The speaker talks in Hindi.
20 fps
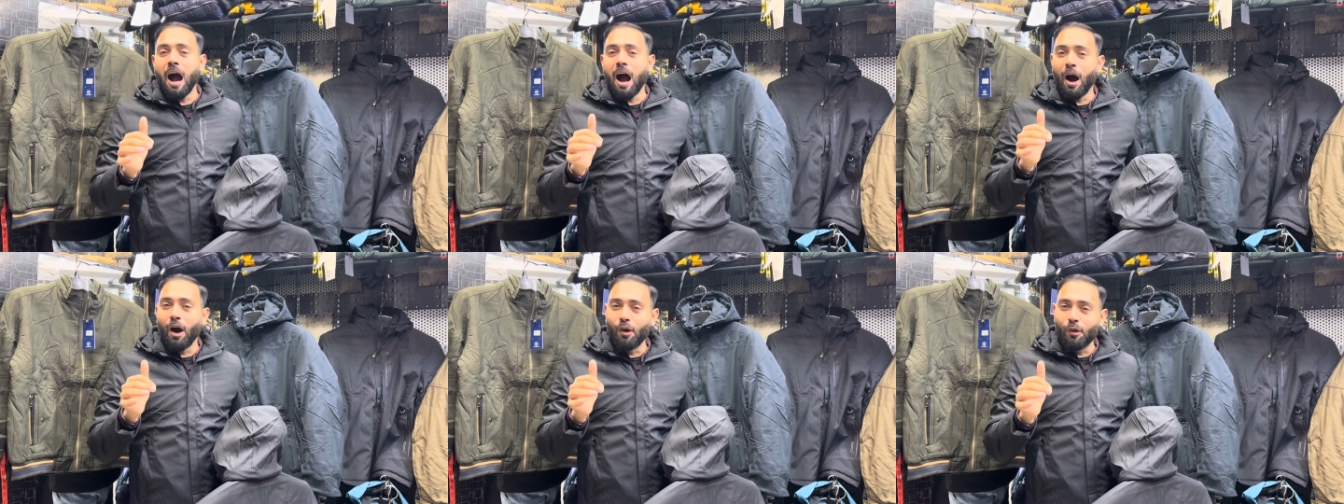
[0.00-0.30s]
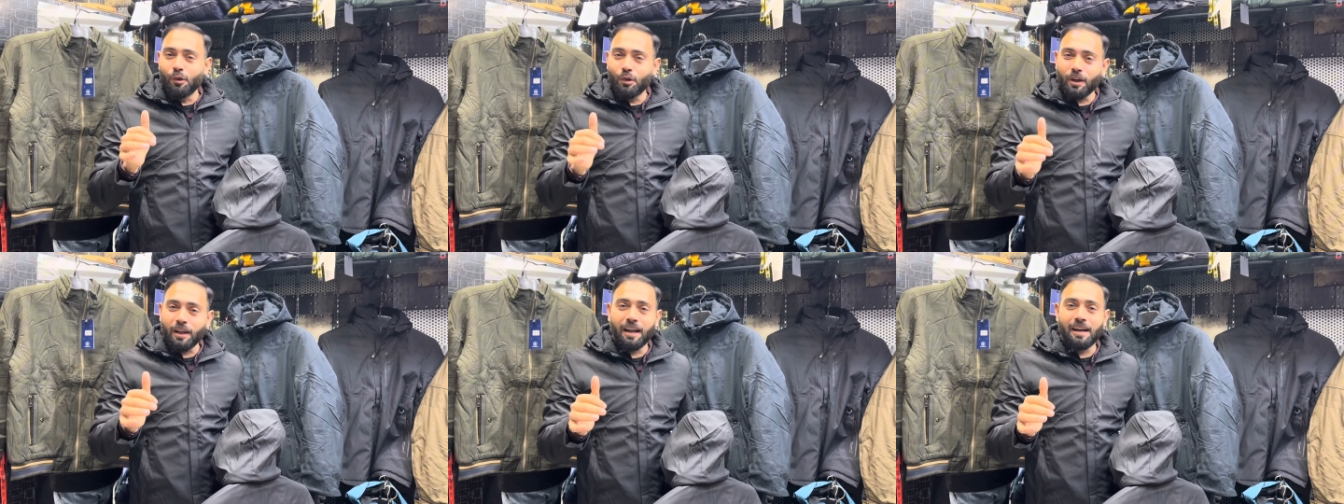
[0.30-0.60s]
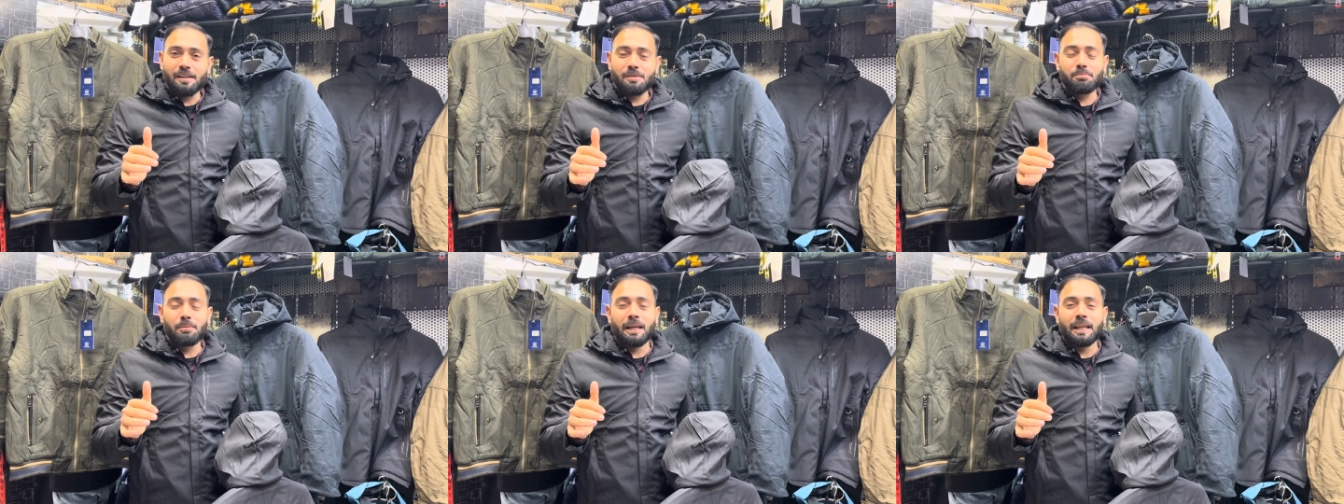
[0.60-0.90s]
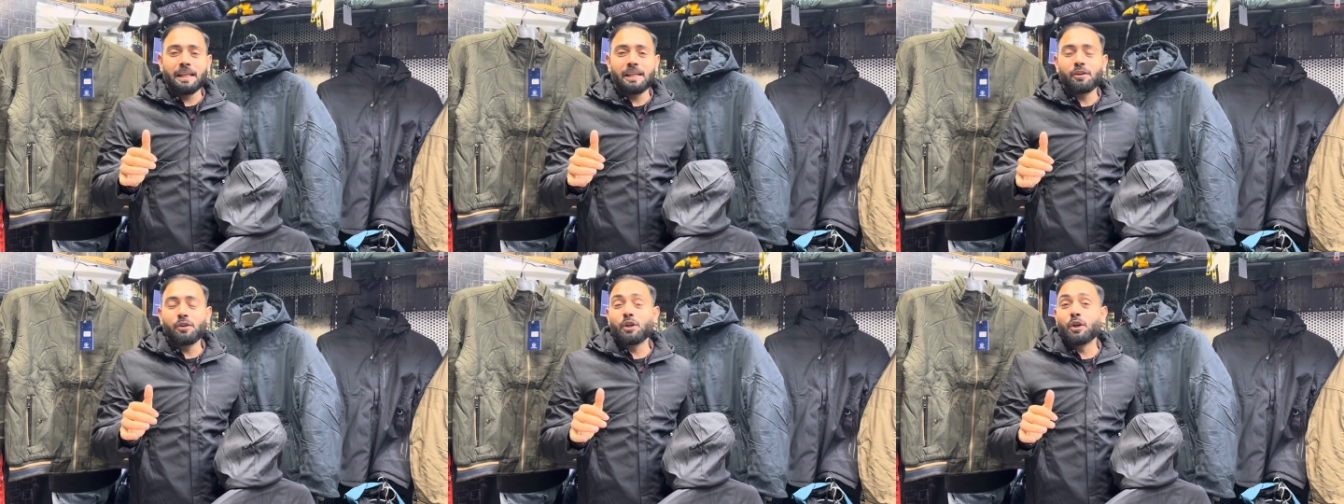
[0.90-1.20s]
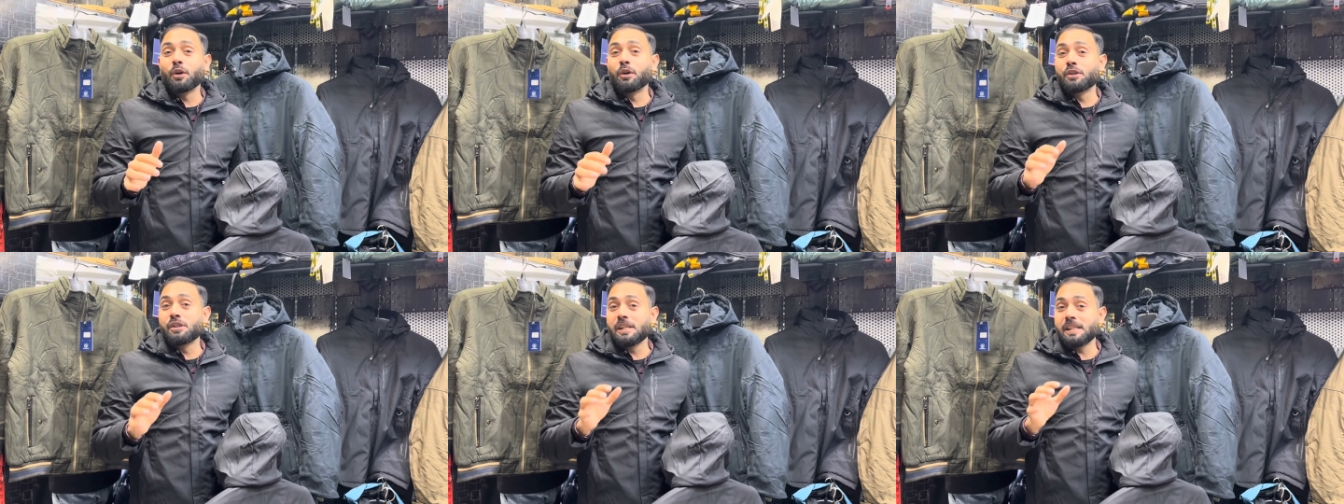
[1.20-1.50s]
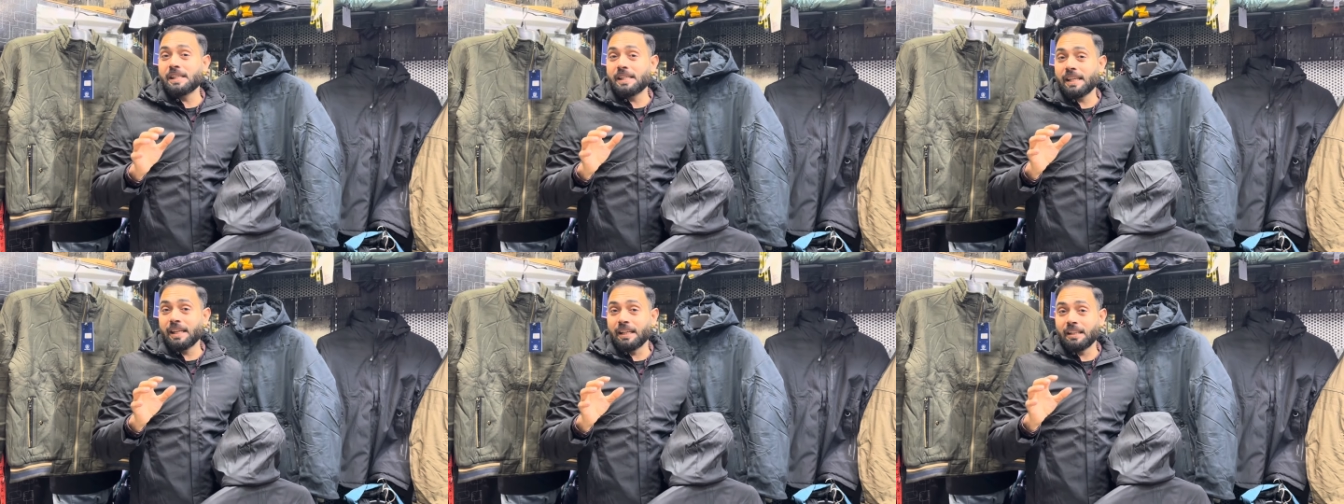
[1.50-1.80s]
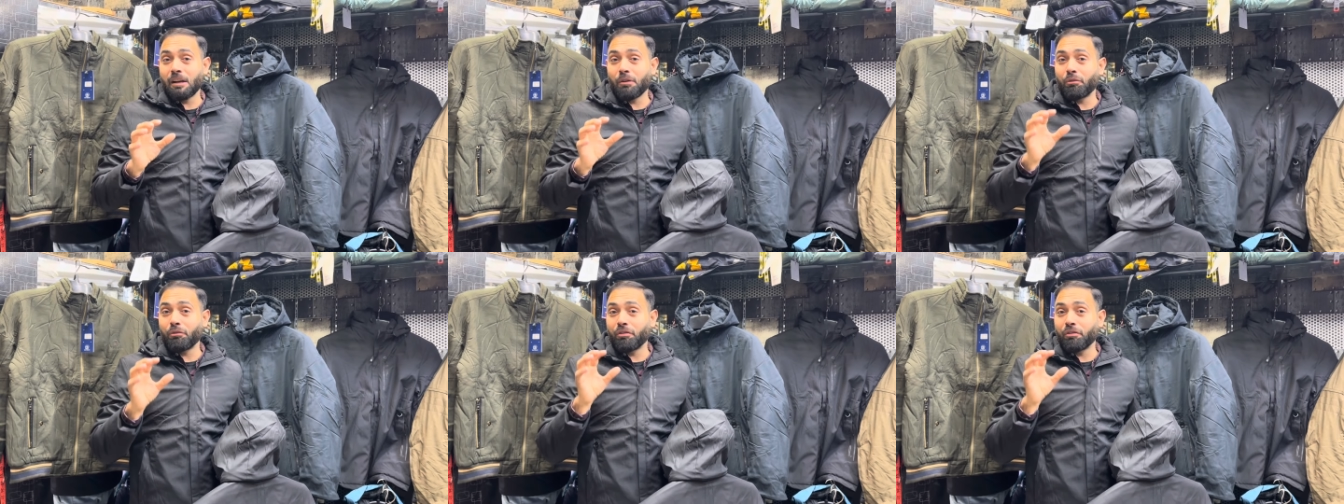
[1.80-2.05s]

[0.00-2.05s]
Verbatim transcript: आउट क्लास बनी हुई हो जिसके अंदर